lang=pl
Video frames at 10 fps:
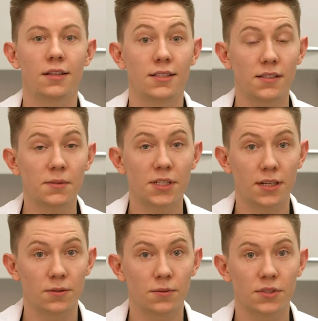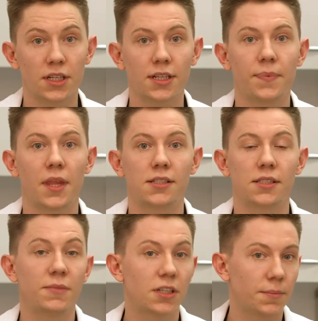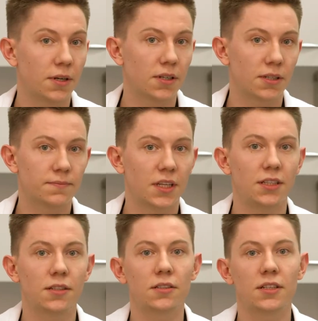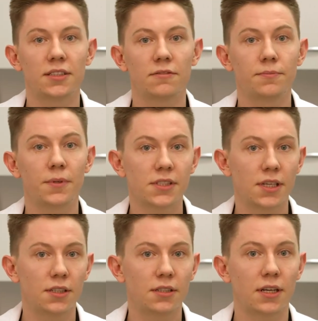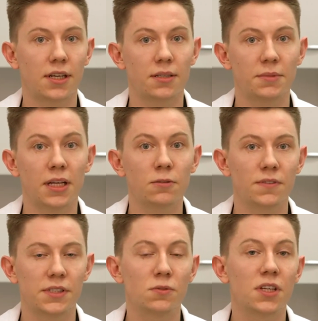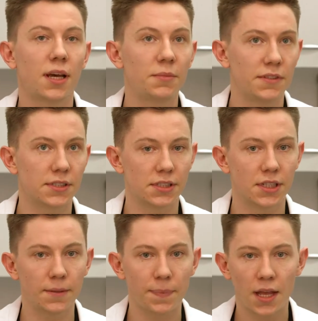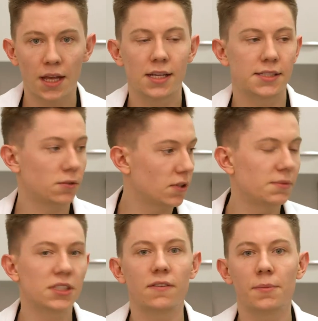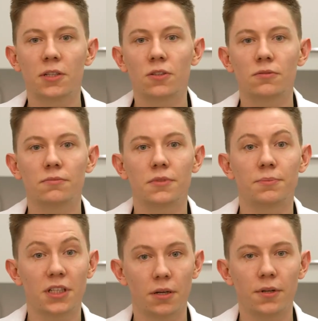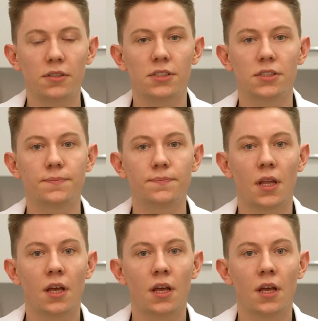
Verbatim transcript: Nazywam się Artur Ruszczak, jestem mikrobiologiem i doktorantem w Polskiej Akademii Nauk w Instytucie Chemii Fizycznej. Znajdujemy się w laboratorium mikrobiologicznym,